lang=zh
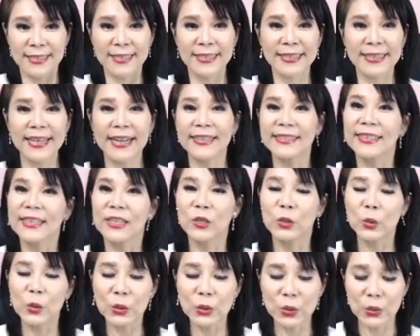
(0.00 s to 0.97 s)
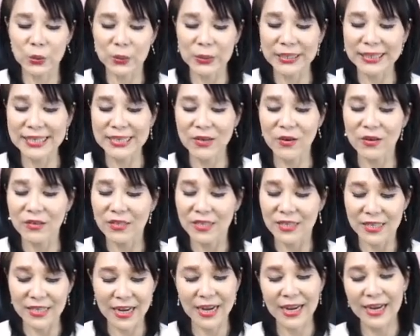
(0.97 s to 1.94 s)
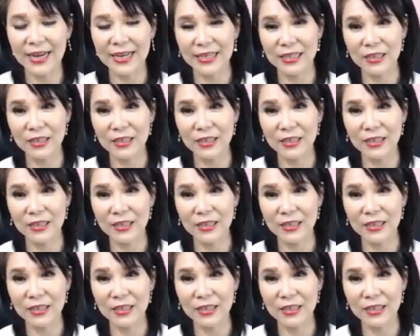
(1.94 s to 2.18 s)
两年多左右的情况之下，还